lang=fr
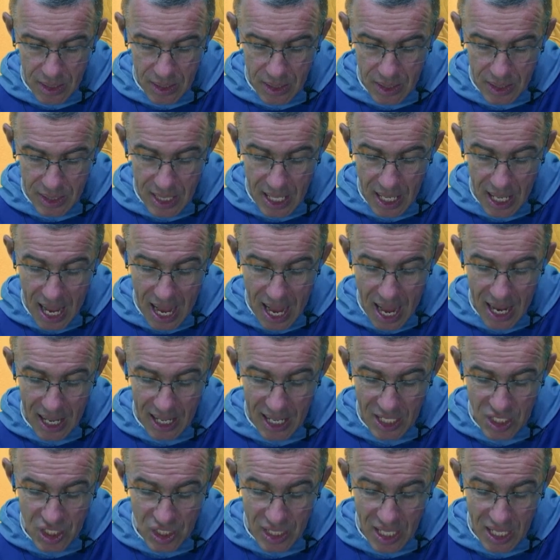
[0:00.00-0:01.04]
Le Seigneur a
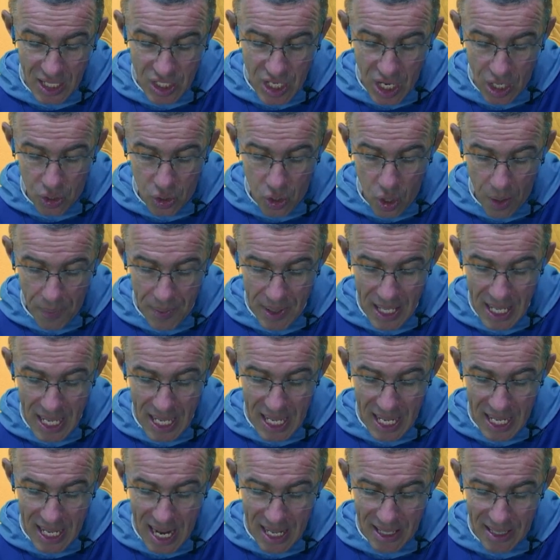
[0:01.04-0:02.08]
racheté Jacob,
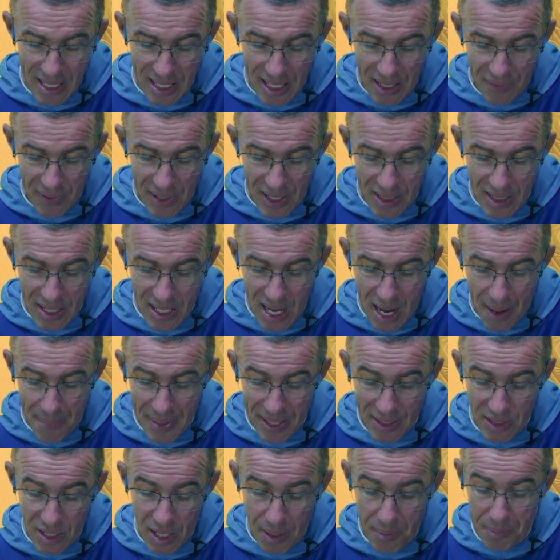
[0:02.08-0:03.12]
il a délivré de la
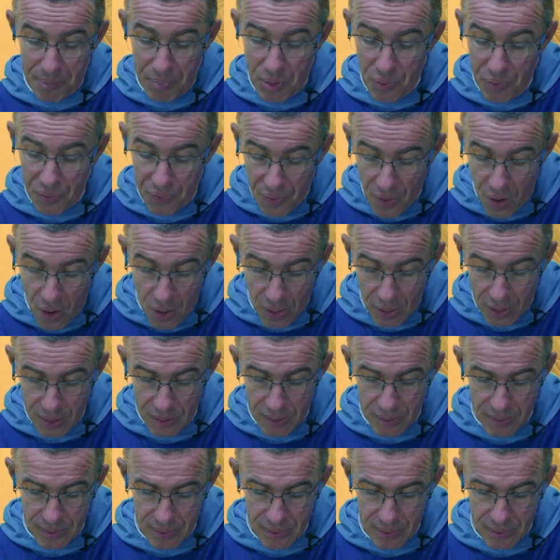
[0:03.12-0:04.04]
main d'un plus fort.